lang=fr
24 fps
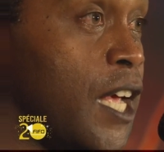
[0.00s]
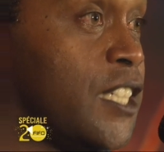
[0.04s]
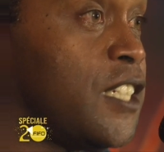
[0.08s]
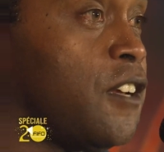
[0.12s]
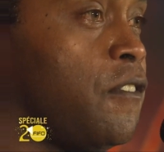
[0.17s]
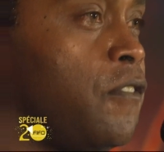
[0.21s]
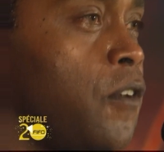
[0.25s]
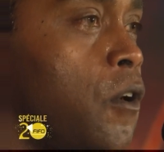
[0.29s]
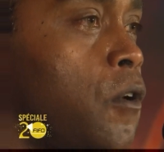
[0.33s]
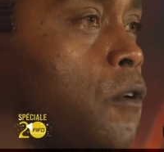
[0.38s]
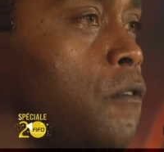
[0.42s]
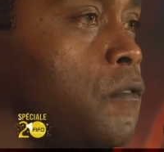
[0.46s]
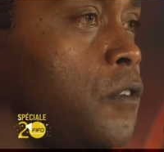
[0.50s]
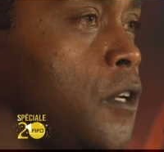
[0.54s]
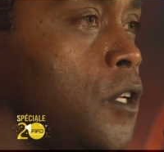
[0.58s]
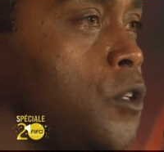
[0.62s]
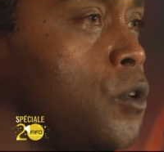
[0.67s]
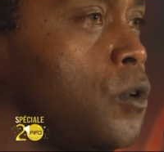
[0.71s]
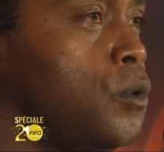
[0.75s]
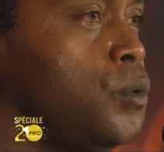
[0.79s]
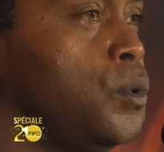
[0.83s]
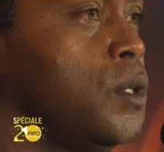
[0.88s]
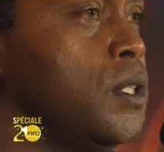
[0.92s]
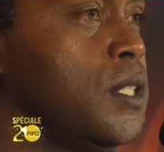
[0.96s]
J'avais envie
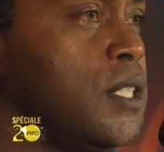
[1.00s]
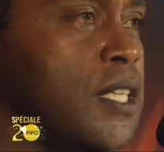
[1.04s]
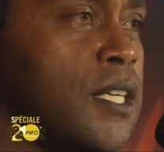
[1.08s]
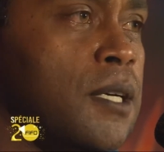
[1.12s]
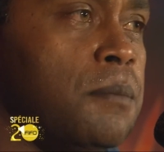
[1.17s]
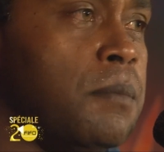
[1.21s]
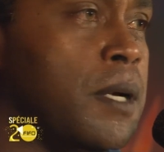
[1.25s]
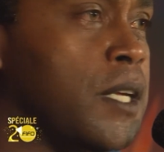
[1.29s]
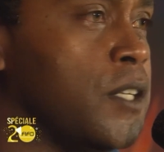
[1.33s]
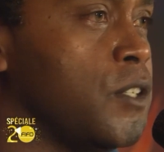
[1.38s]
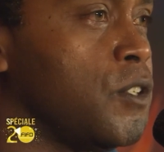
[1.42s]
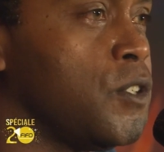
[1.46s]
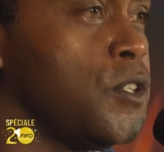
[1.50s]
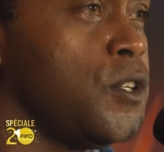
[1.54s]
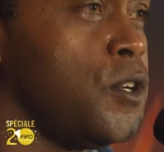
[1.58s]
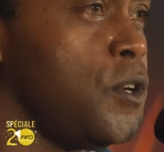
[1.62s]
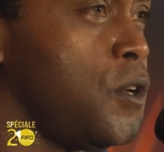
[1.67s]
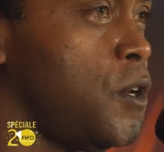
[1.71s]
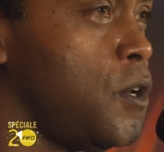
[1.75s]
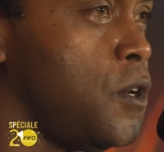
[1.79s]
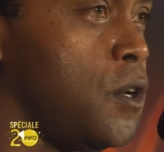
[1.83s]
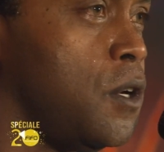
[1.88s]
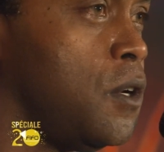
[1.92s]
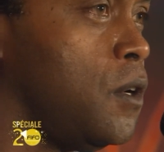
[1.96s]
de lui dire, ma
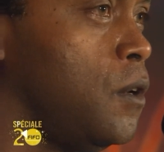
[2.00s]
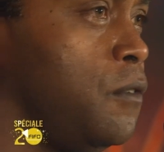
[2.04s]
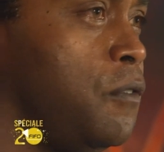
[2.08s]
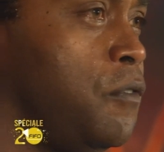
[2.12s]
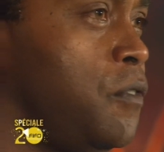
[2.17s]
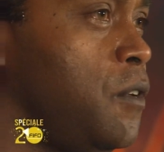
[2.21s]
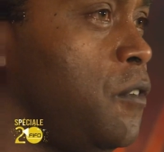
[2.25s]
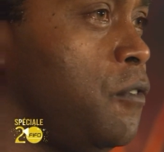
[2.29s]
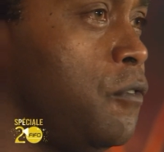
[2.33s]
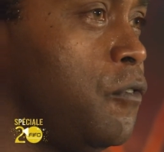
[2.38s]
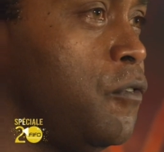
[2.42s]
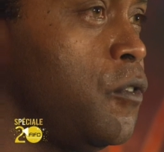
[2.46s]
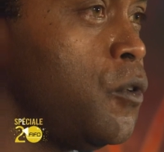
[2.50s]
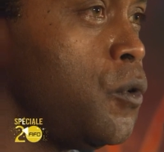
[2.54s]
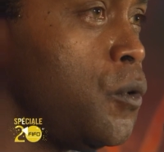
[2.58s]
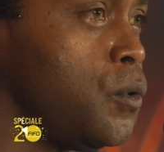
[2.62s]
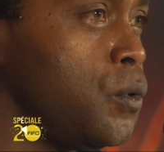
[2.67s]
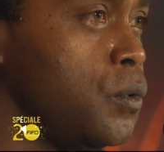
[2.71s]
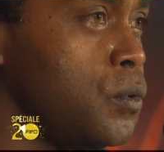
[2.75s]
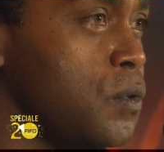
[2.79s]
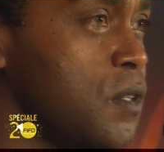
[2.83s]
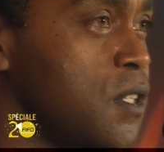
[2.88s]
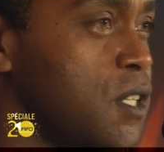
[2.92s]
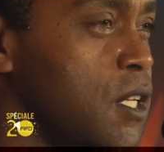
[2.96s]
sœur, le
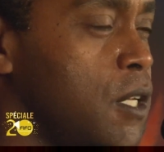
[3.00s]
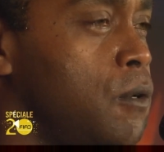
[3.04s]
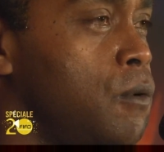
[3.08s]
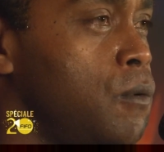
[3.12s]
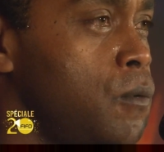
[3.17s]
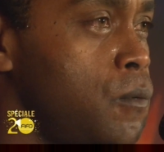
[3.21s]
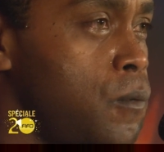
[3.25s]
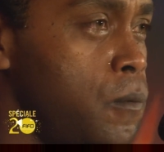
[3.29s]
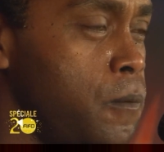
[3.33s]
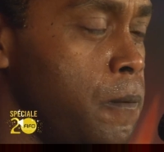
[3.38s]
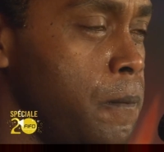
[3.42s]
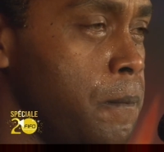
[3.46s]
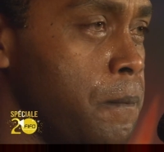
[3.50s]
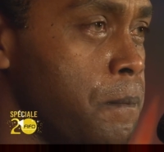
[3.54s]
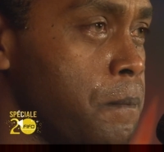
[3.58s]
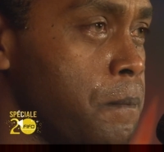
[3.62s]
FIFO, c'est nous